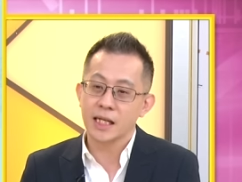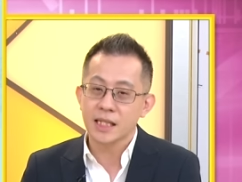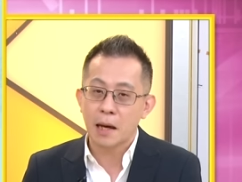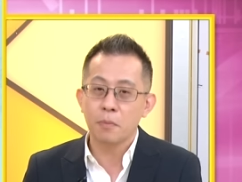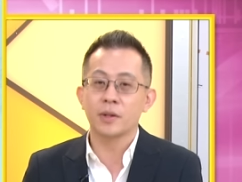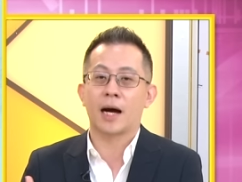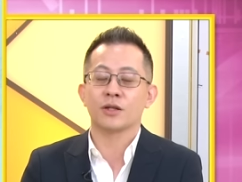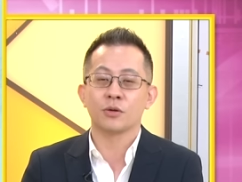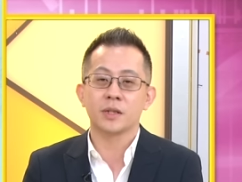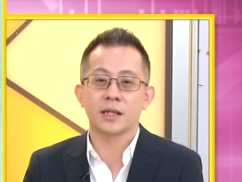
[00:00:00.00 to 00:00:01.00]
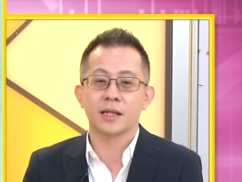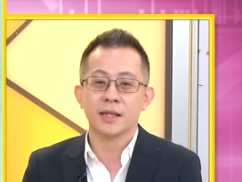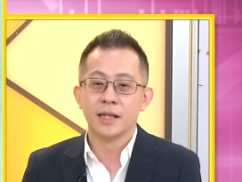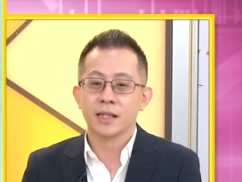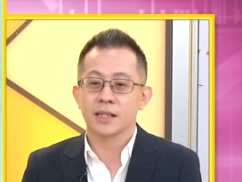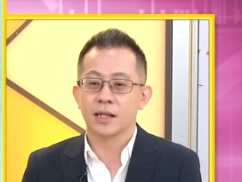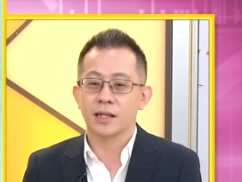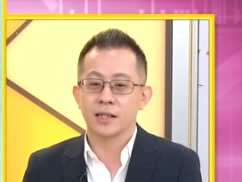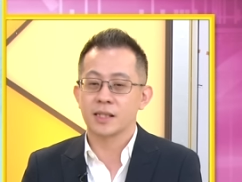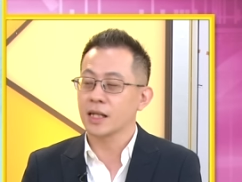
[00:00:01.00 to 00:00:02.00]
你现在不拿出一些这
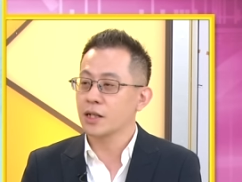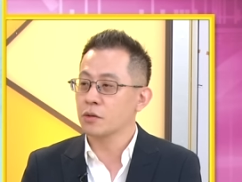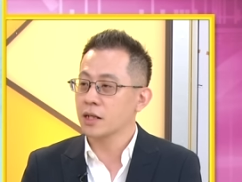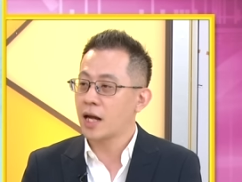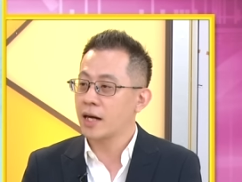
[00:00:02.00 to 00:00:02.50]
个进攻的态